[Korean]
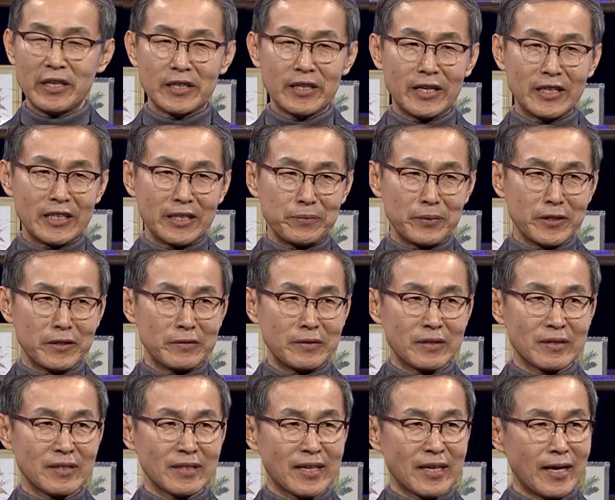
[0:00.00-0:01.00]

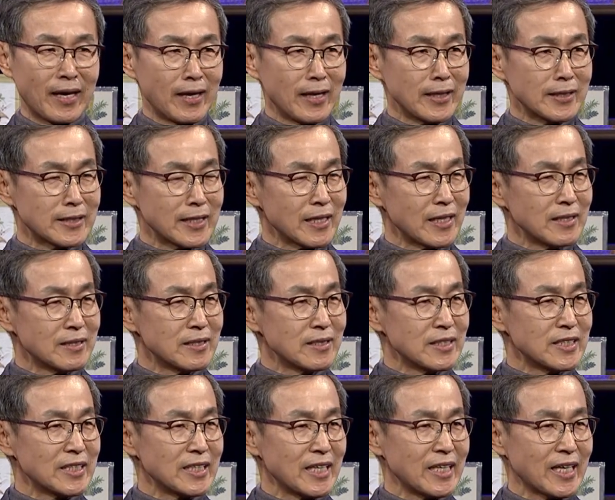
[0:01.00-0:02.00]
얘기하냐면 굉장히
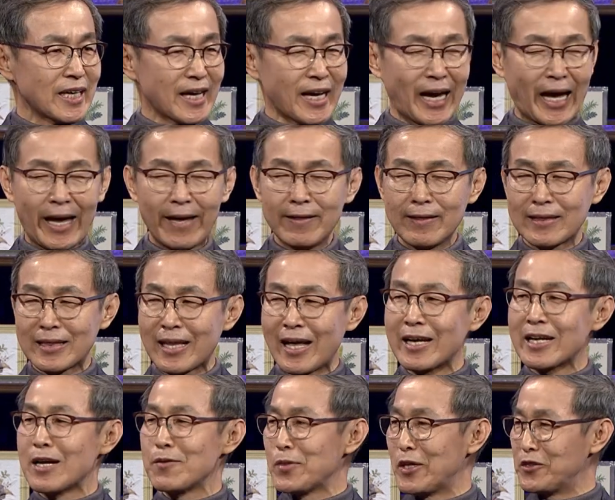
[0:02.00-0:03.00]
뜻이
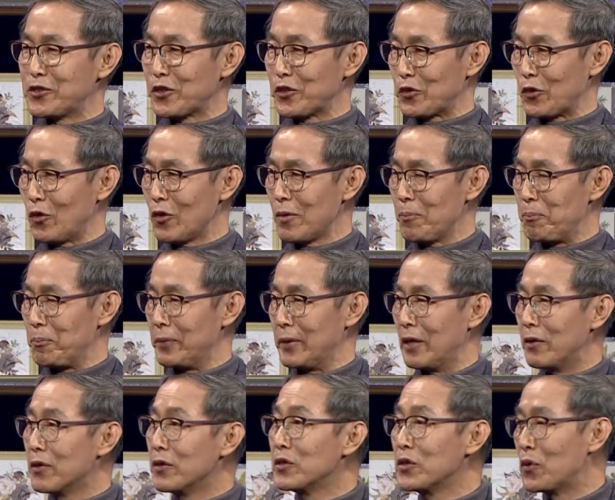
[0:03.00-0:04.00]
간단하면서도
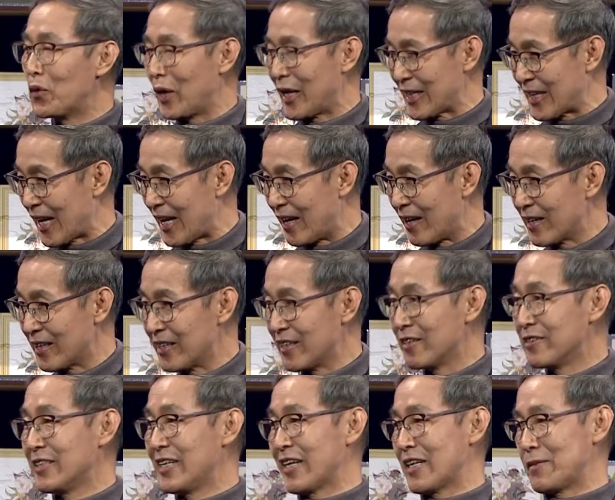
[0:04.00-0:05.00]
명료하다
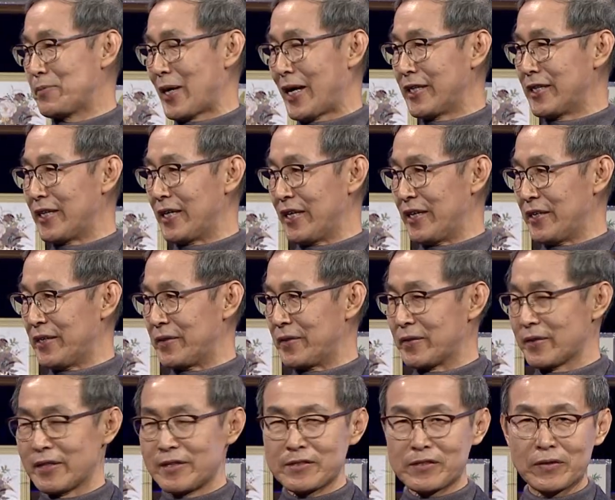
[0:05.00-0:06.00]
이런 얘기를 많이
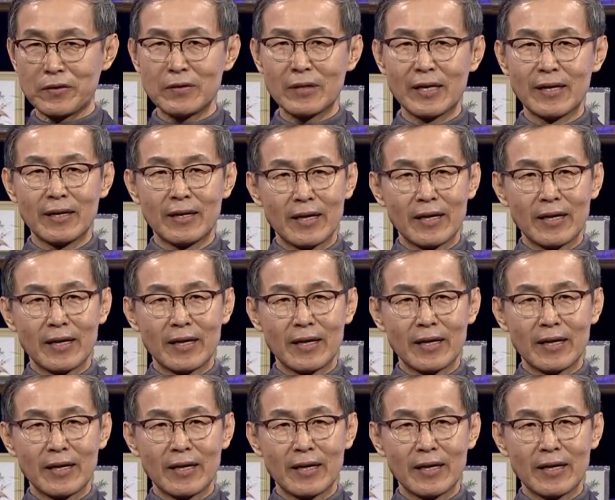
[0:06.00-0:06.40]
해요. 그래서